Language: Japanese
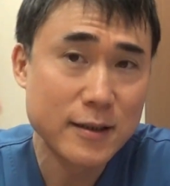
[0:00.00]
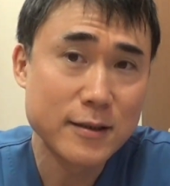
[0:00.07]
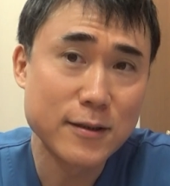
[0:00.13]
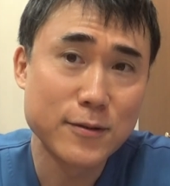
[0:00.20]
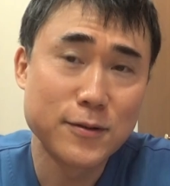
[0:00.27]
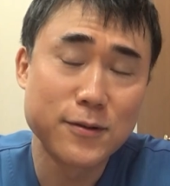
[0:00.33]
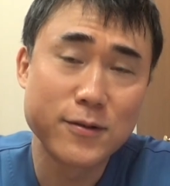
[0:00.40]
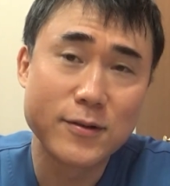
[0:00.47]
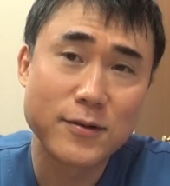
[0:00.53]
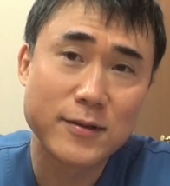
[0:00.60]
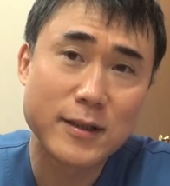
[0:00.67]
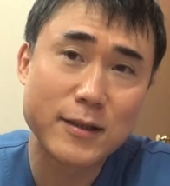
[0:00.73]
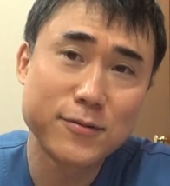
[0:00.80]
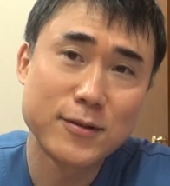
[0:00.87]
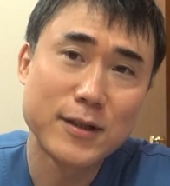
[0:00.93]
その
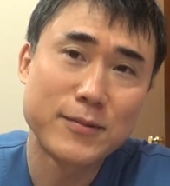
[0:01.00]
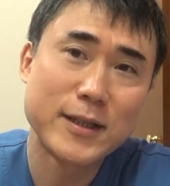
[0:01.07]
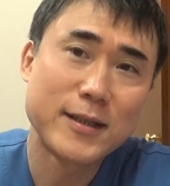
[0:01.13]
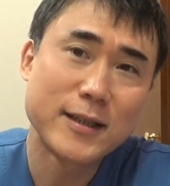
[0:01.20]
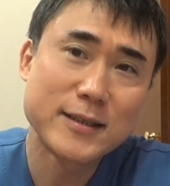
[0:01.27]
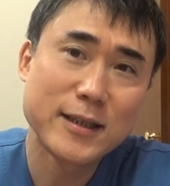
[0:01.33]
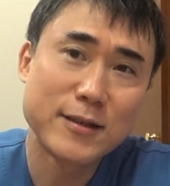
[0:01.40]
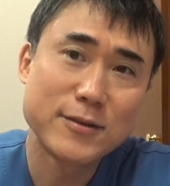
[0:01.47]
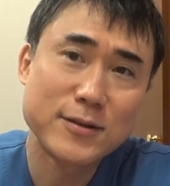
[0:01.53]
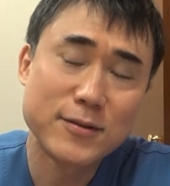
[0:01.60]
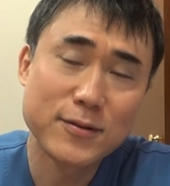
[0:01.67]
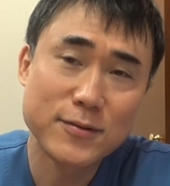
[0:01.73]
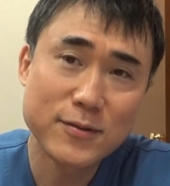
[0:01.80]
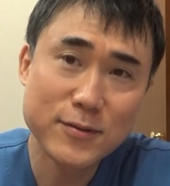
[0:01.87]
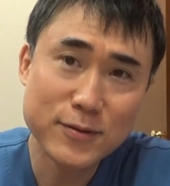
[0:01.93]
顔と名前出してる
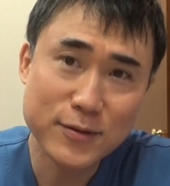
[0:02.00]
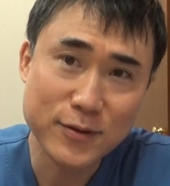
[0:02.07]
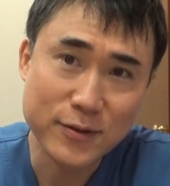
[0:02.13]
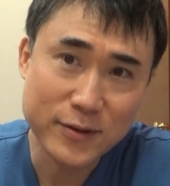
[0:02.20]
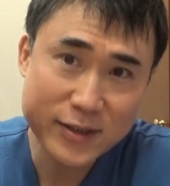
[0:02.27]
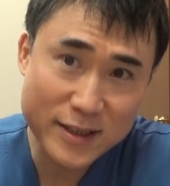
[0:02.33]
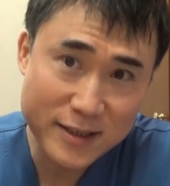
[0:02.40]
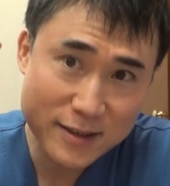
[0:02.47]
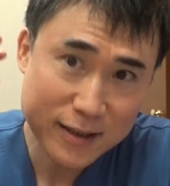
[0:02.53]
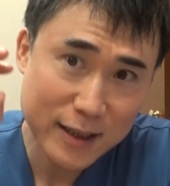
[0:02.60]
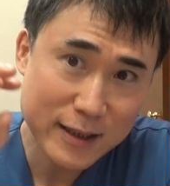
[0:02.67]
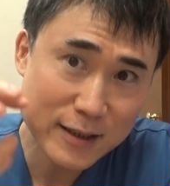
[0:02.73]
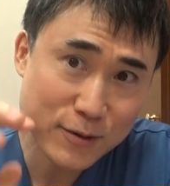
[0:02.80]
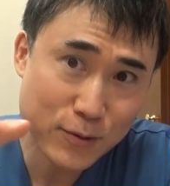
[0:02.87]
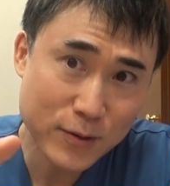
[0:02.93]
人の失
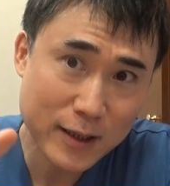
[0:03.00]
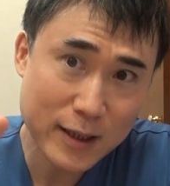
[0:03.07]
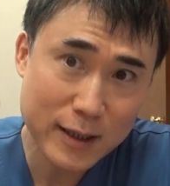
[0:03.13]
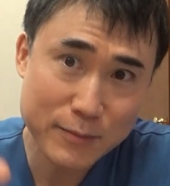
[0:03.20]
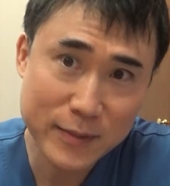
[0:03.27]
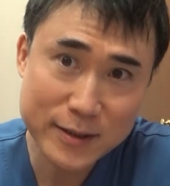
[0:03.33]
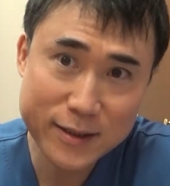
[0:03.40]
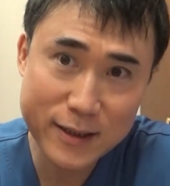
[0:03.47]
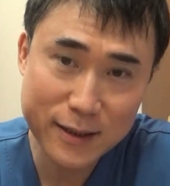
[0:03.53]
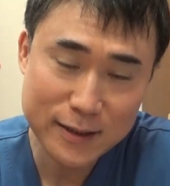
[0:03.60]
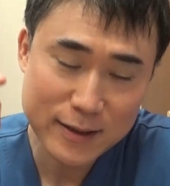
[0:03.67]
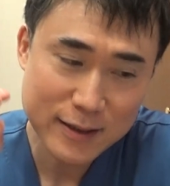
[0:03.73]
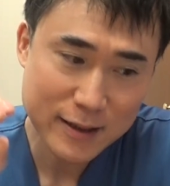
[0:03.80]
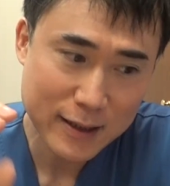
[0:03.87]
言とか間違っ